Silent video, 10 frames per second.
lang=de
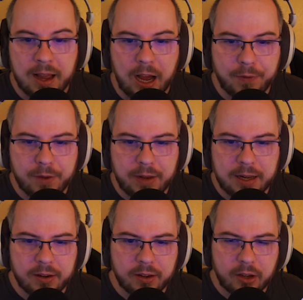Auf jeden
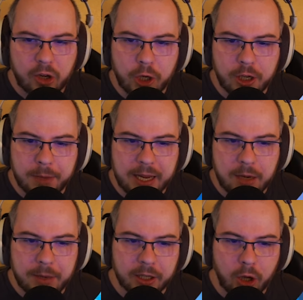Fall könnt ihr mir
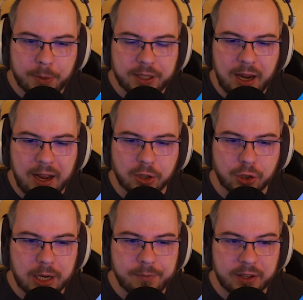gerne mal in den Kommentaren
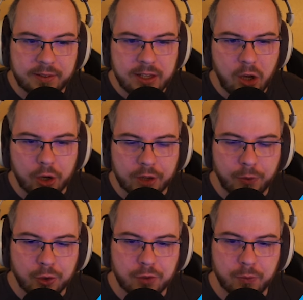schreiben, was ihr euch
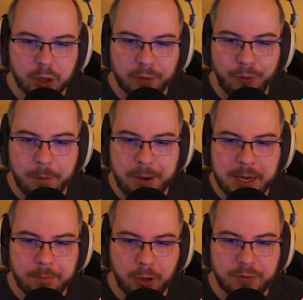wünschen würdet für
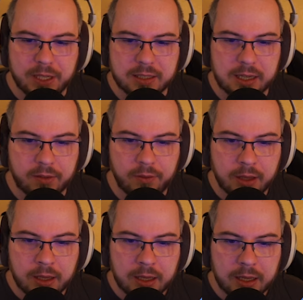Paintball. Wie gesagt,
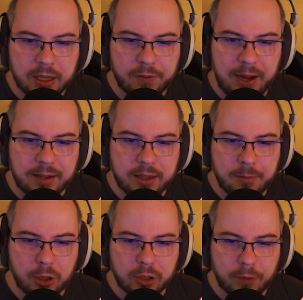ich warte ja
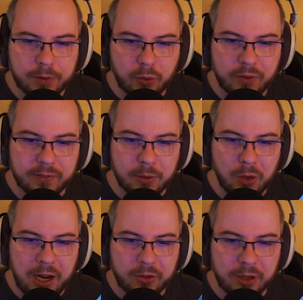immer noch darauf, dass unser
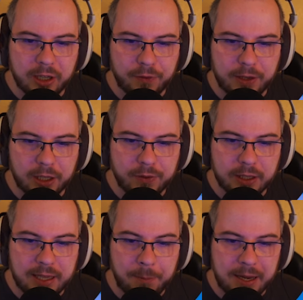Simulator endlich fertig wird.
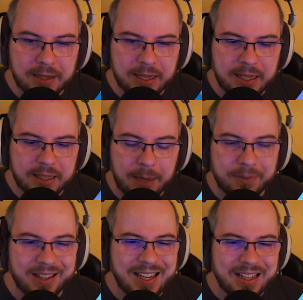Ich habe halt richtig, ich
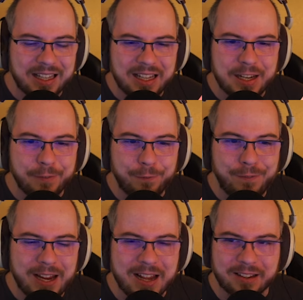hab's richtig in den
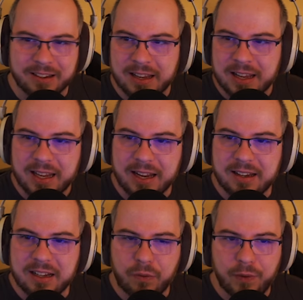Fingern. Kennt
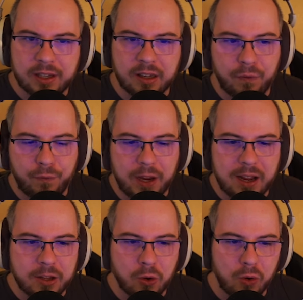ihr das, wenn die
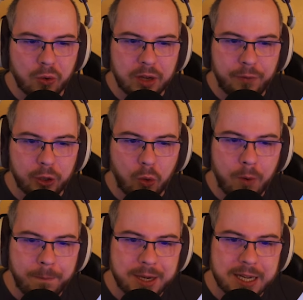Finger jucken und ihr wollt
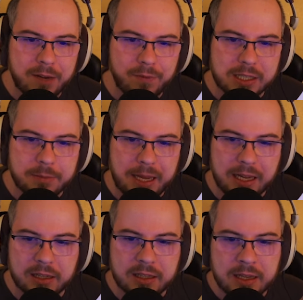unbedingt was
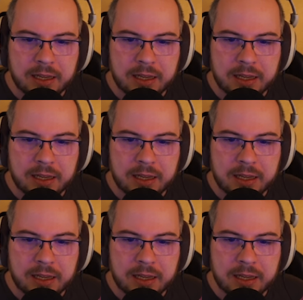machen,